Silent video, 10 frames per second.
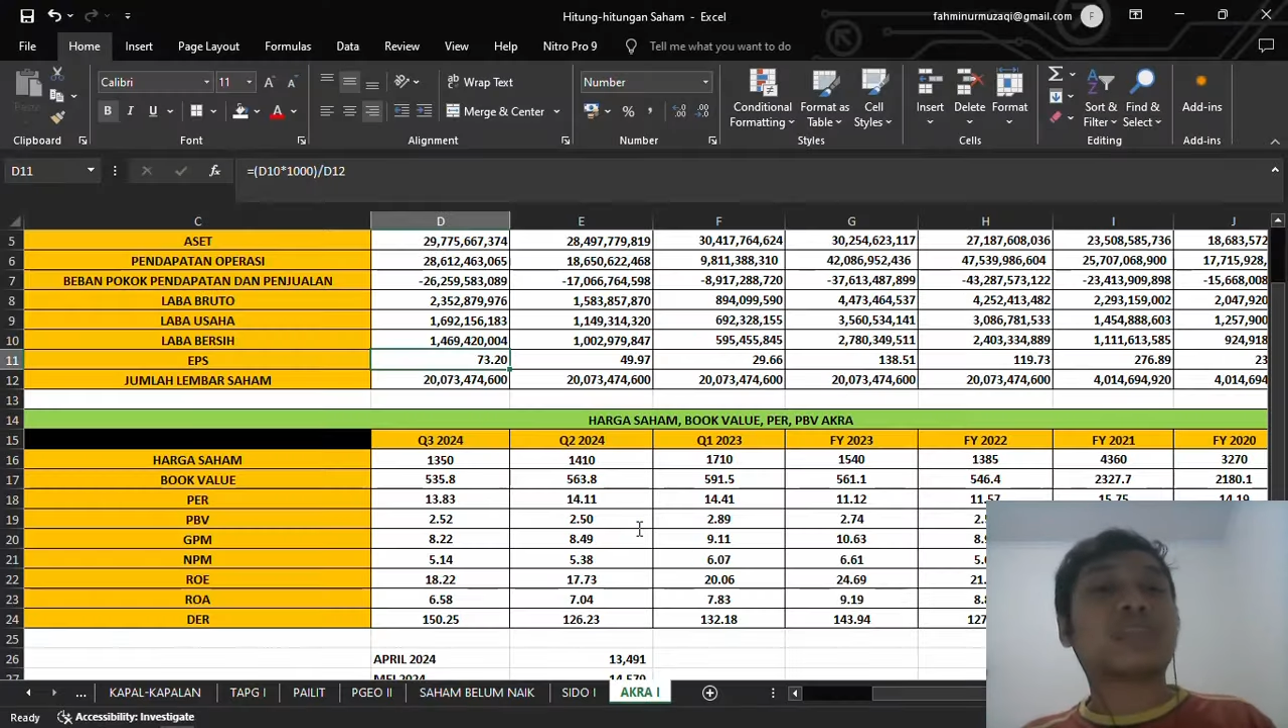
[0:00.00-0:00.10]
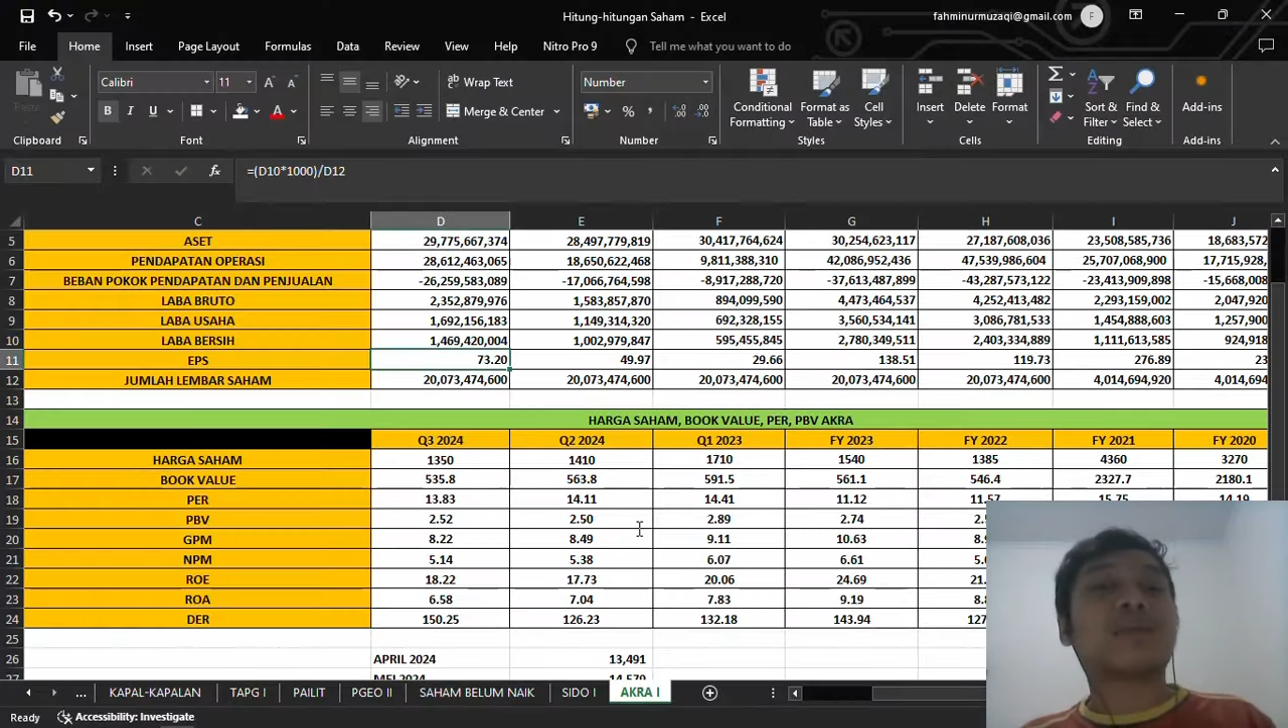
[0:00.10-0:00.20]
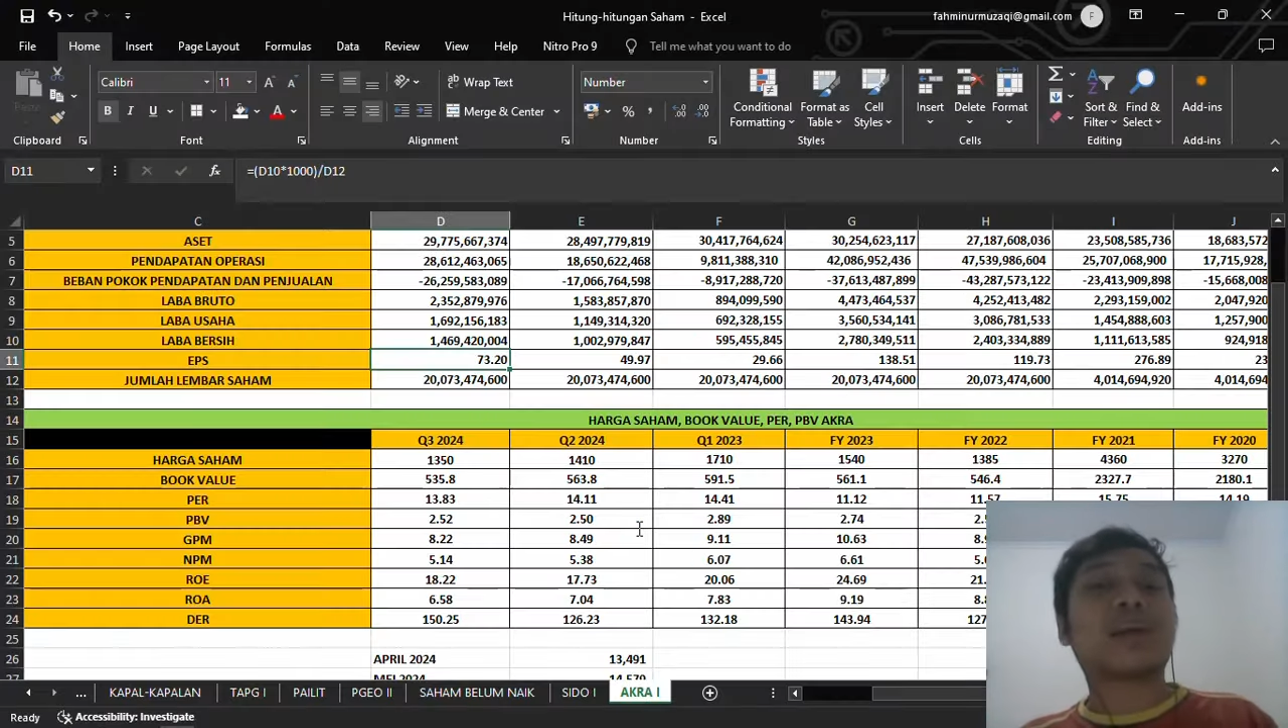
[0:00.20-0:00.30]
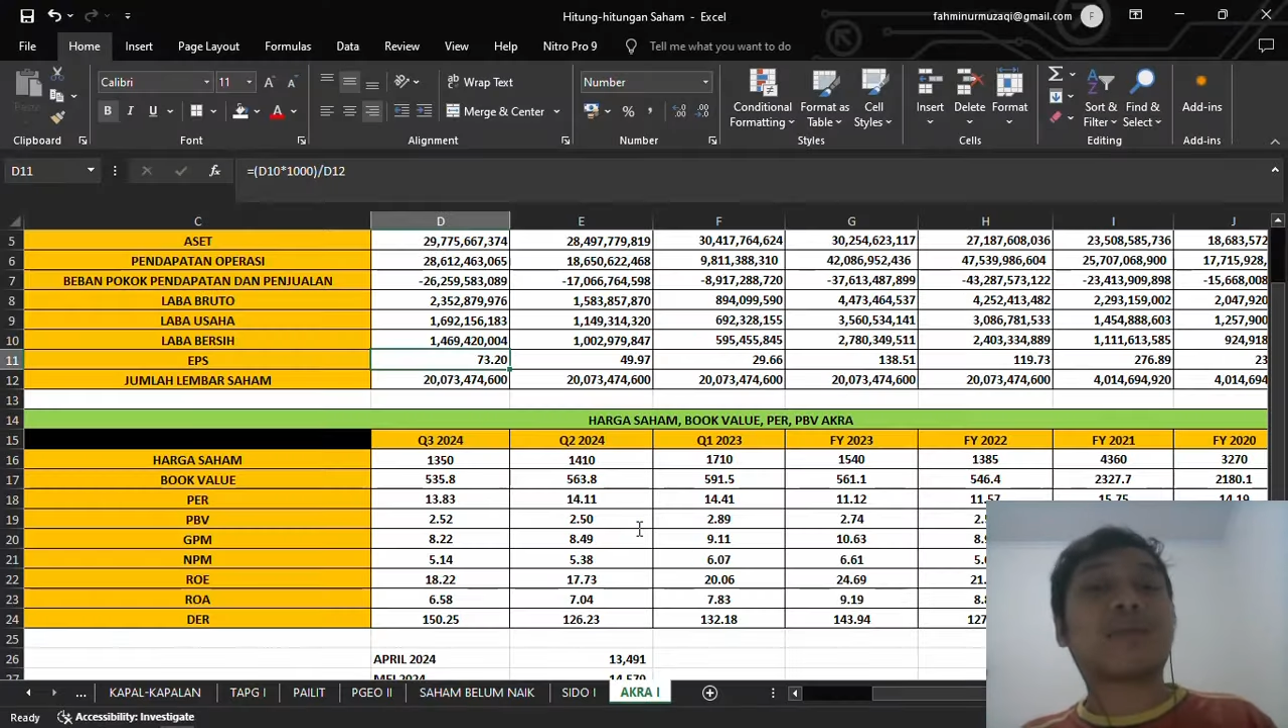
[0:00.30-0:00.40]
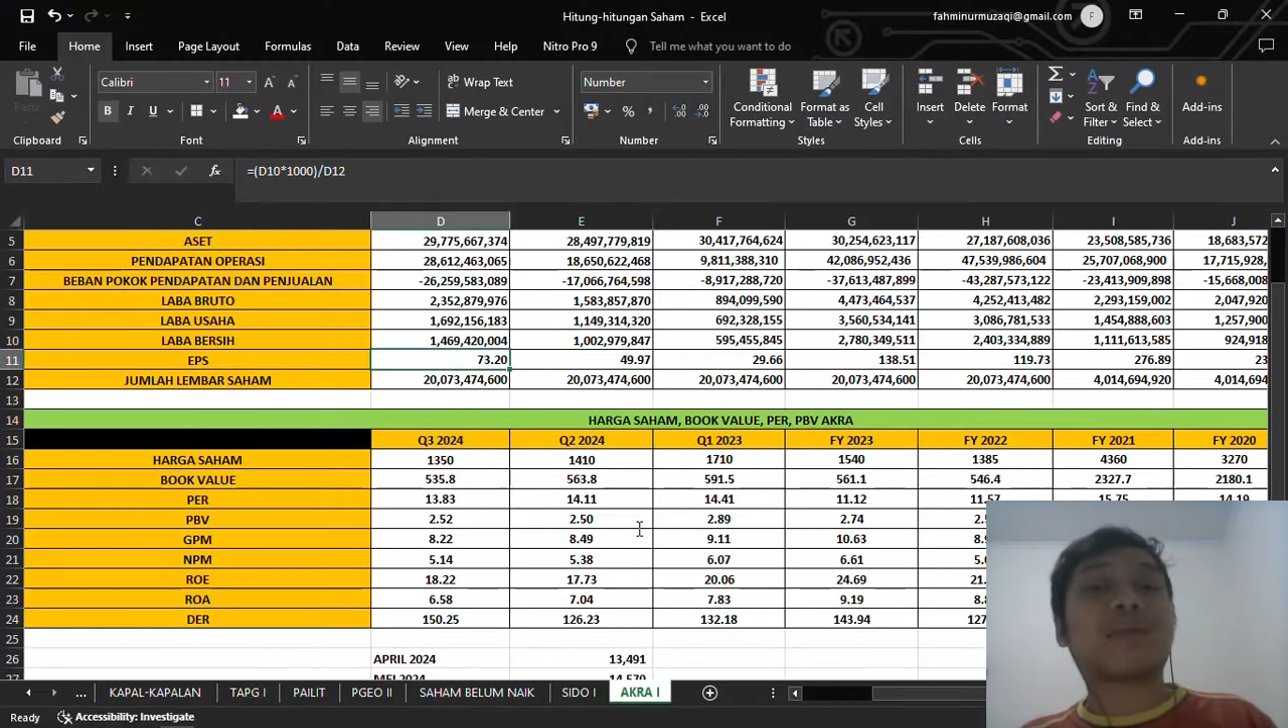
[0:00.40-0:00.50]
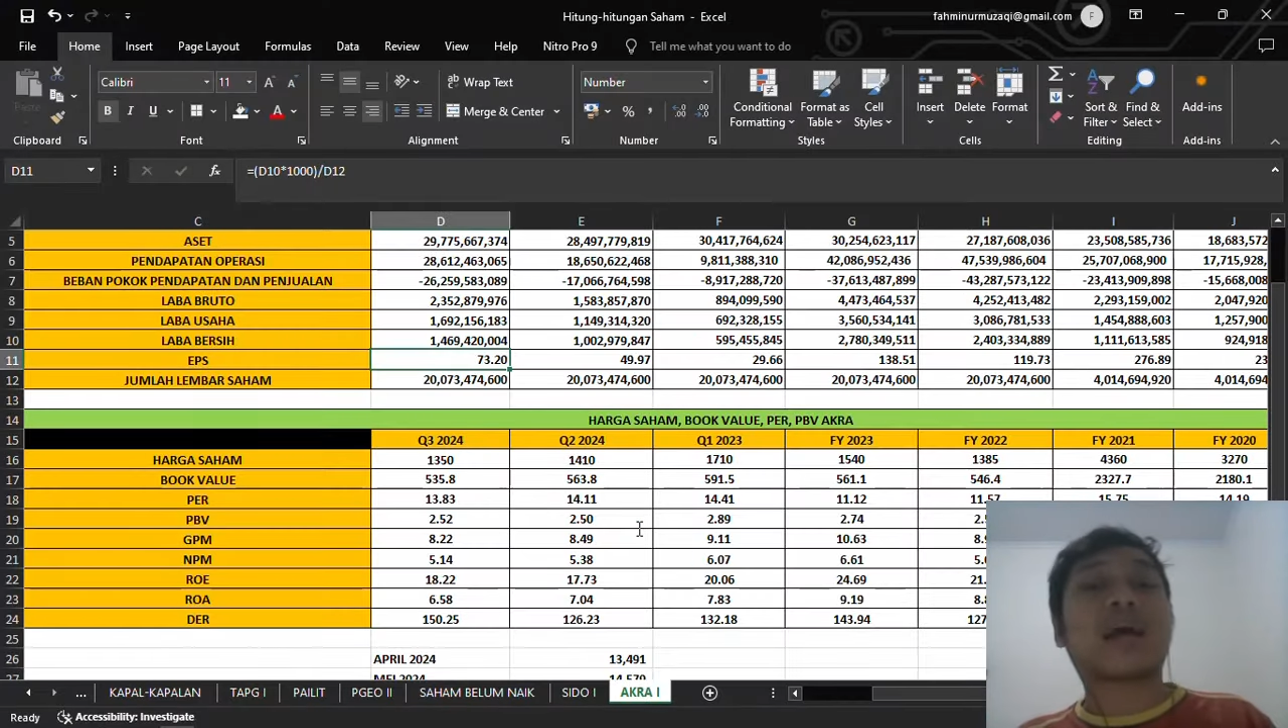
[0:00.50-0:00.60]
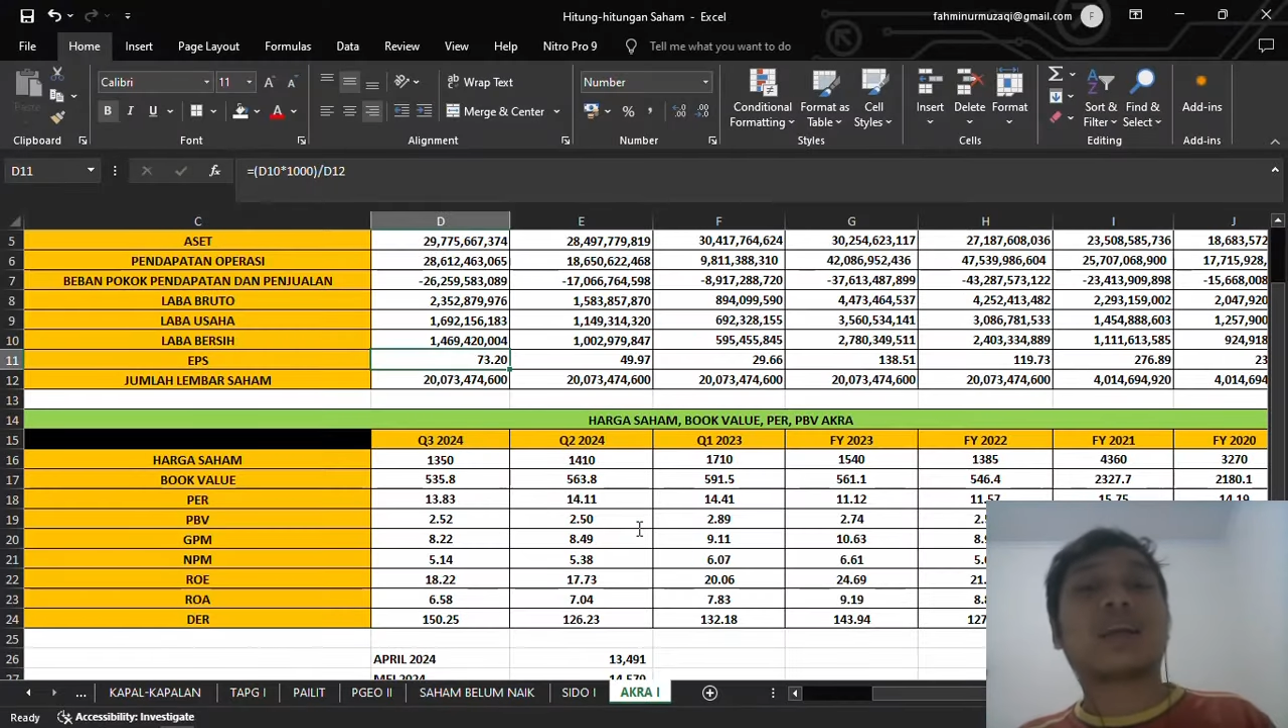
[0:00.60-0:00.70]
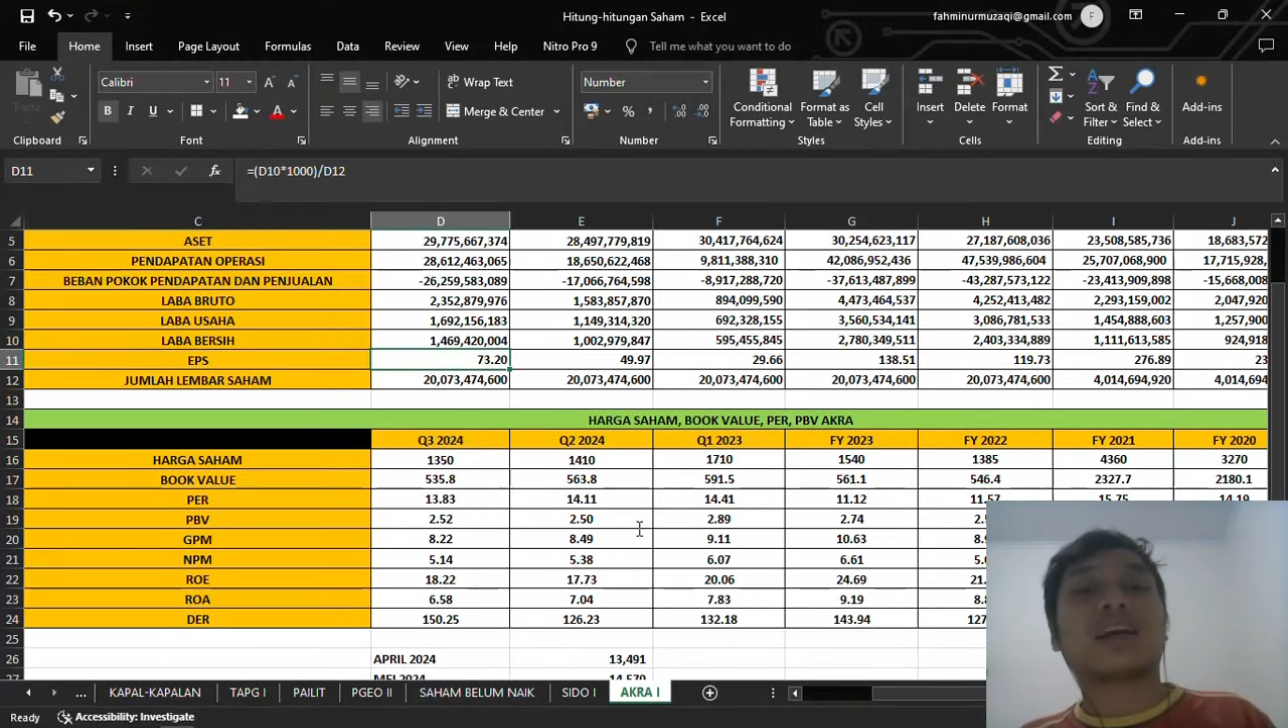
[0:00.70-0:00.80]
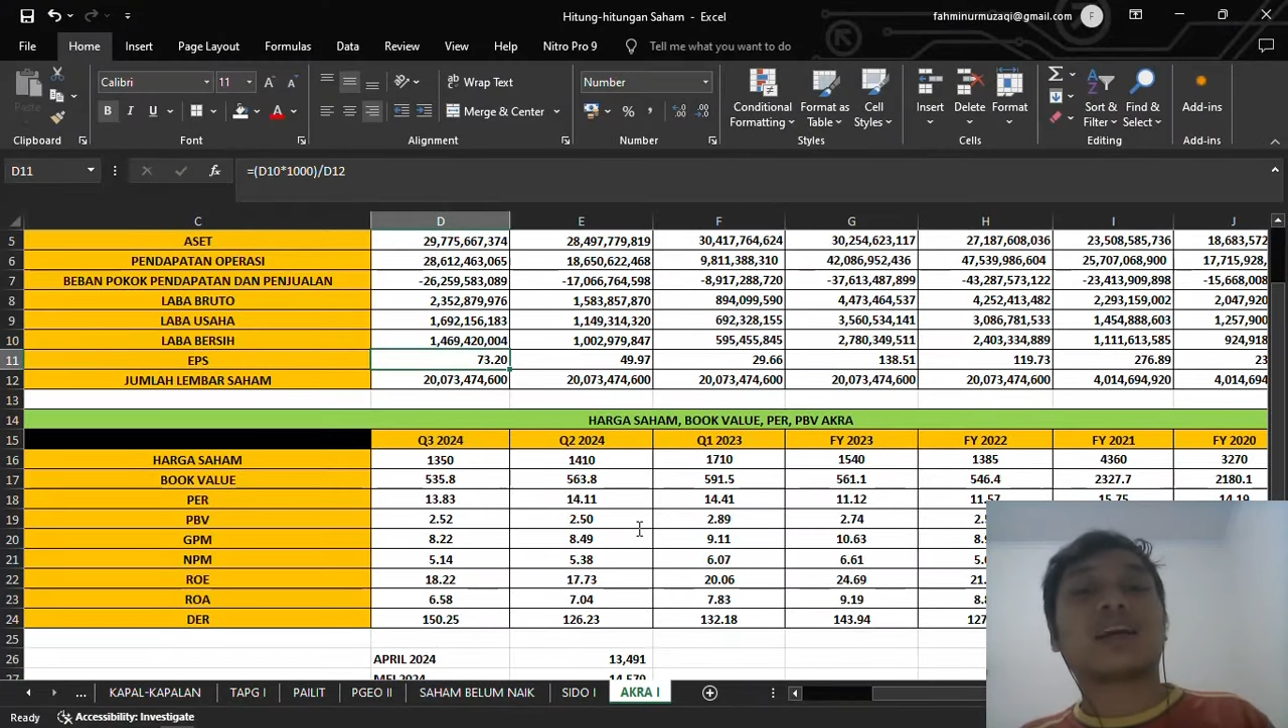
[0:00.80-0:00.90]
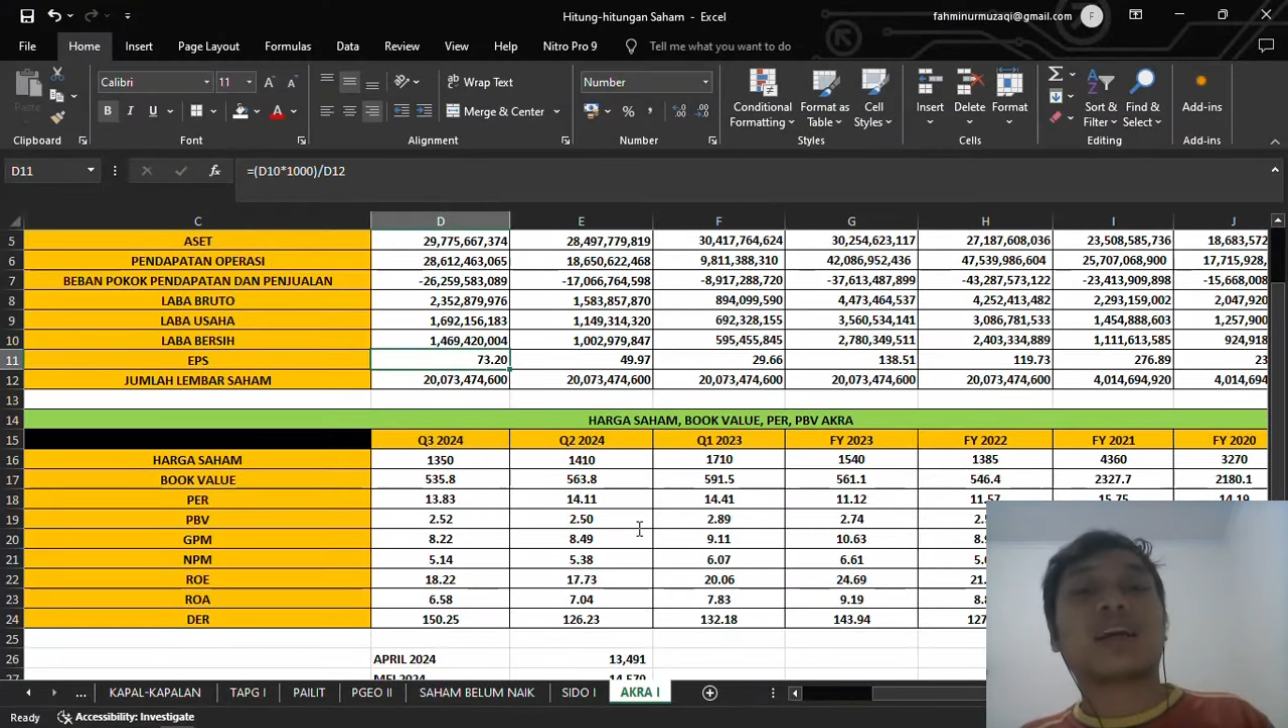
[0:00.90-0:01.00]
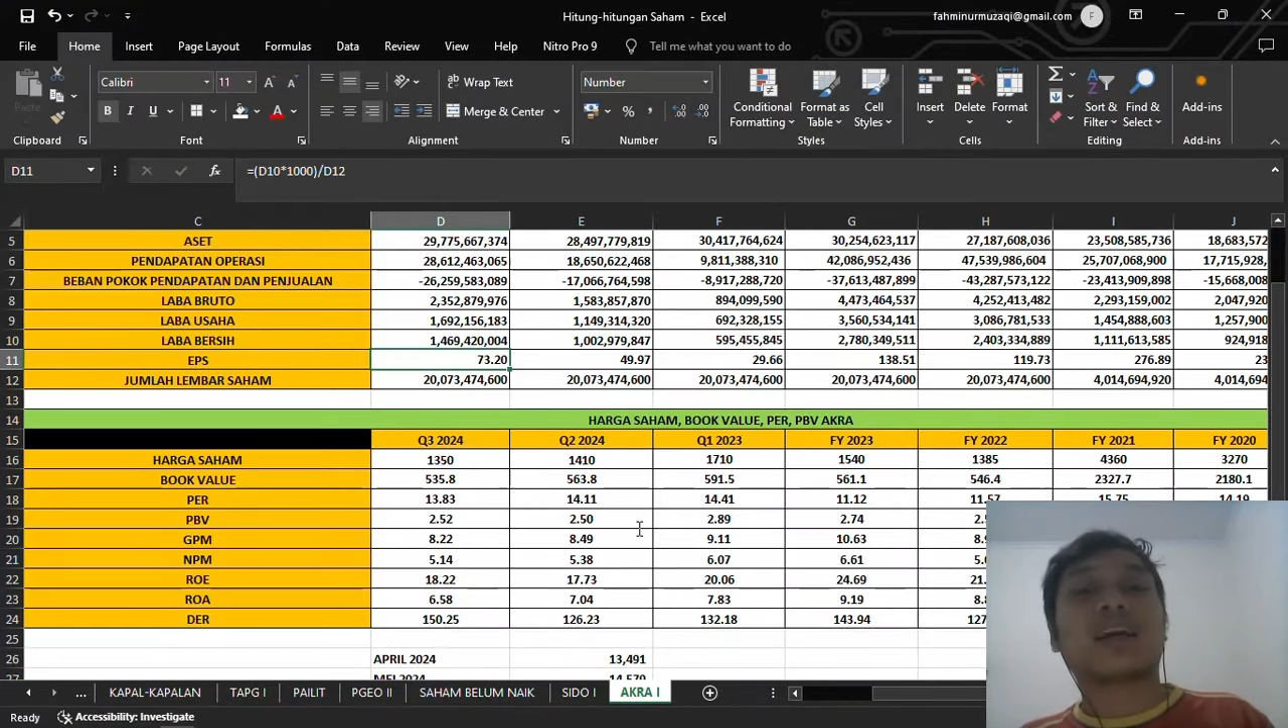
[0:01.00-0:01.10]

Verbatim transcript: sebenarnya menarik,